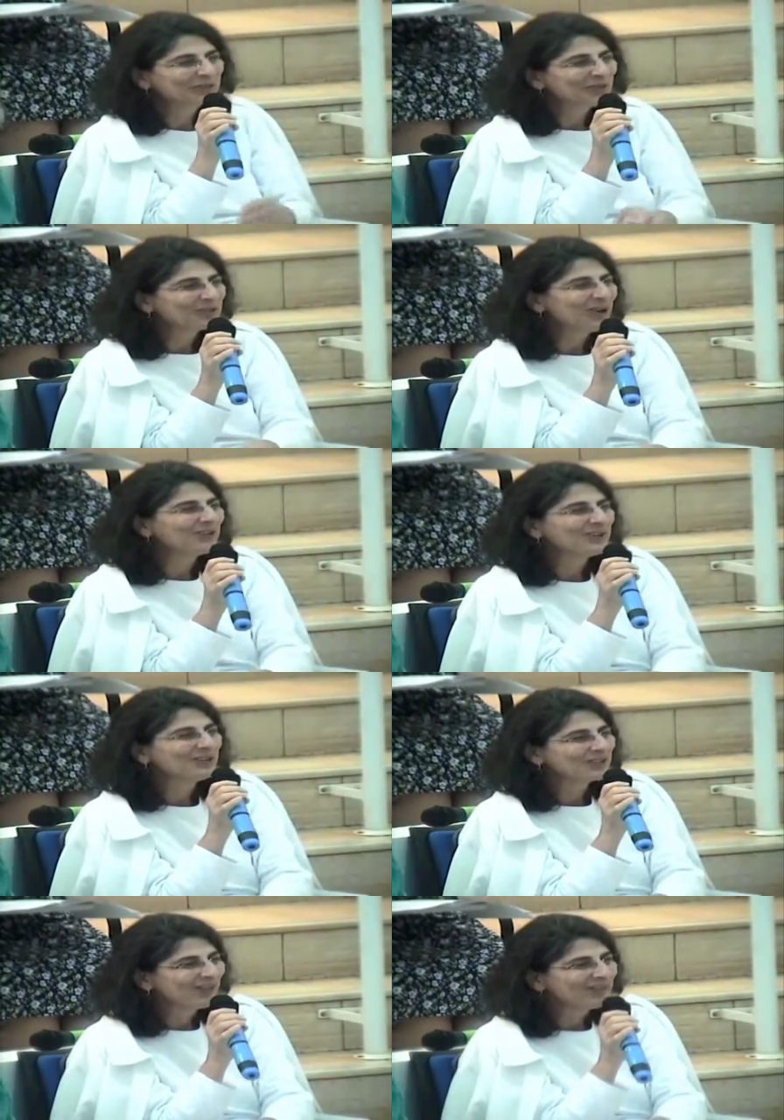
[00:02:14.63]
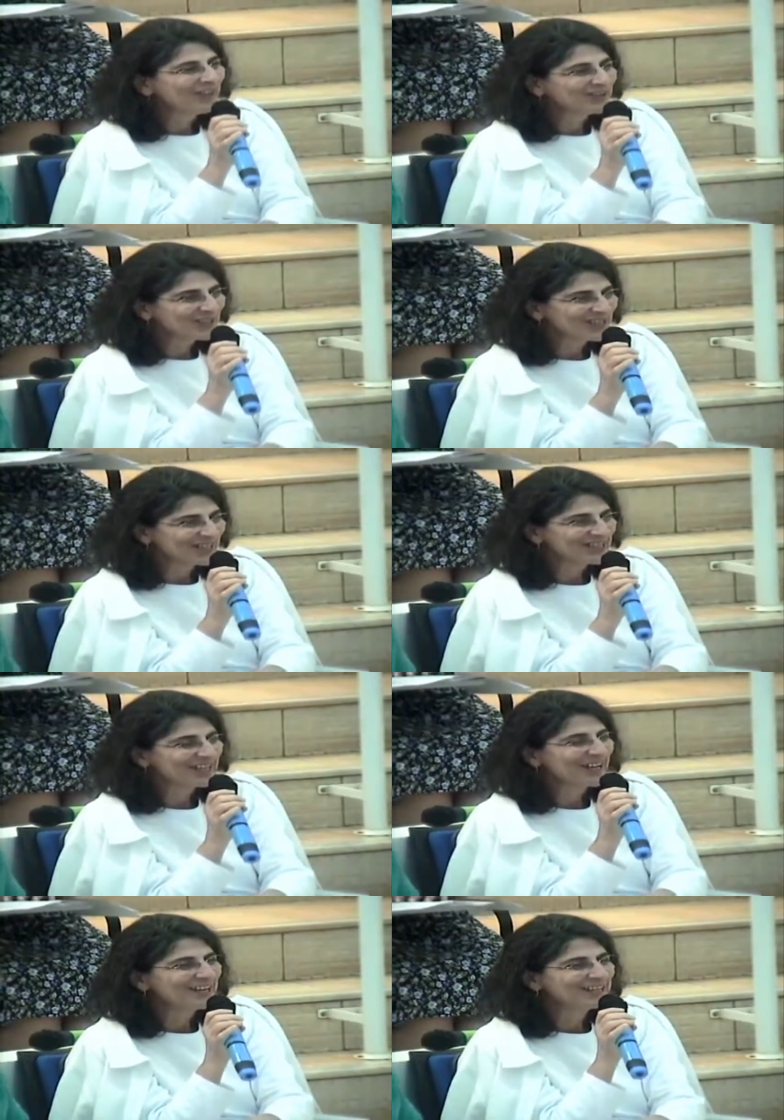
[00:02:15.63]
Porque eu já, eu já vejo essas
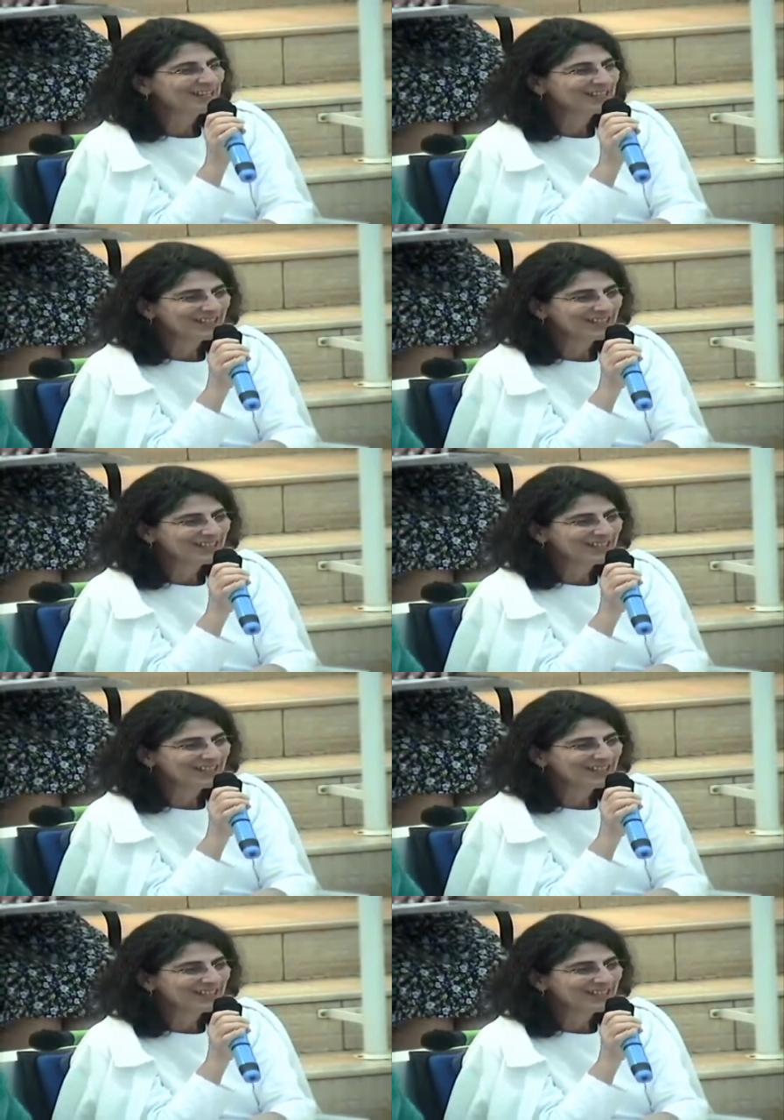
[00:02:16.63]
três. Agora aí,